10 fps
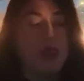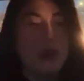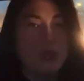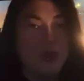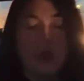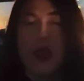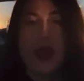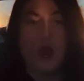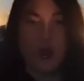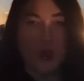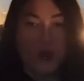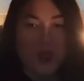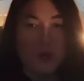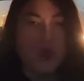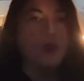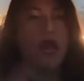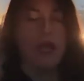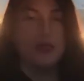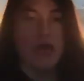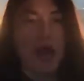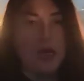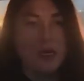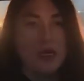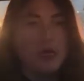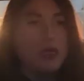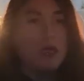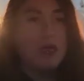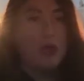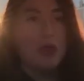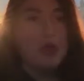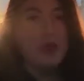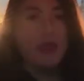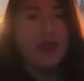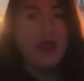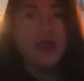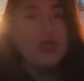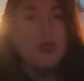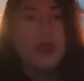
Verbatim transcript: segala macam 500 belum jajan 6000